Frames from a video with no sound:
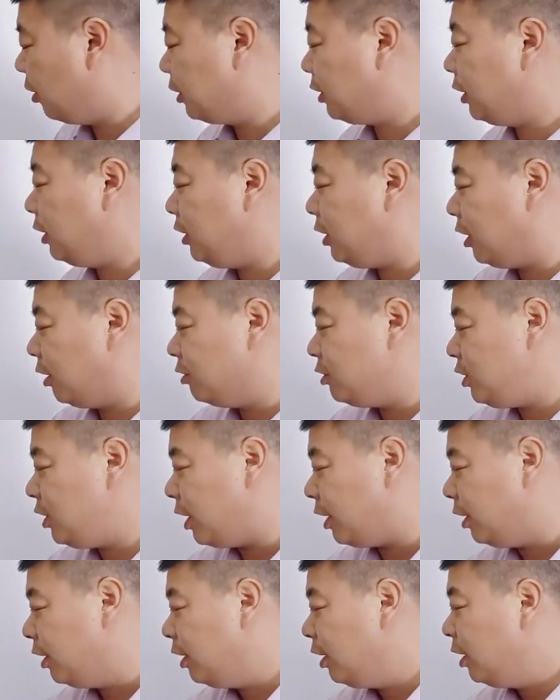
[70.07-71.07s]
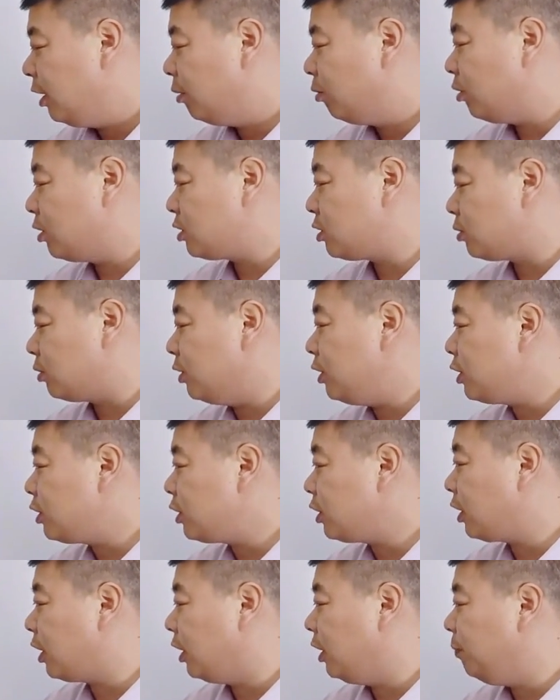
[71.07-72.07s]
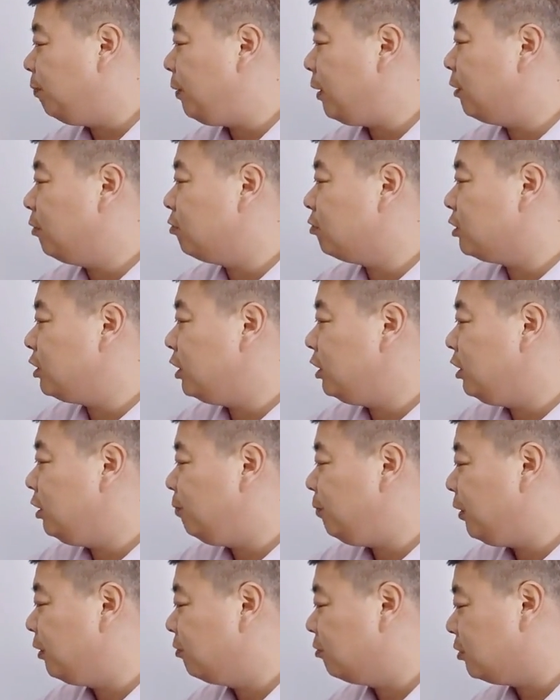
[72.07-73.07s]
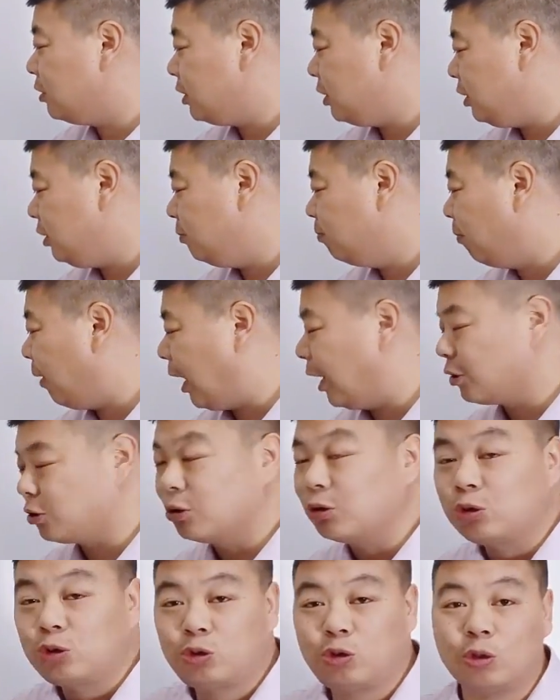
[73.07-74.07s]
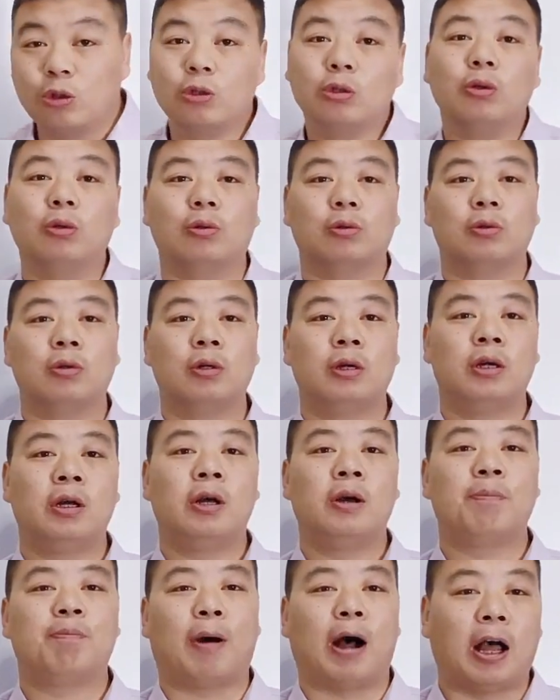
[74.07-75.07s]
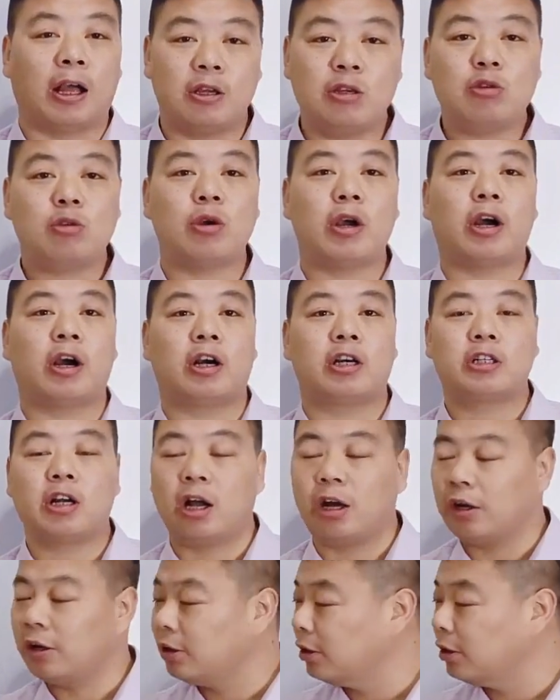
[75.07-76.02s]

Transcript: 这一条线，我随时可以兵五进一，兵五进一，马从中路盘旋而上。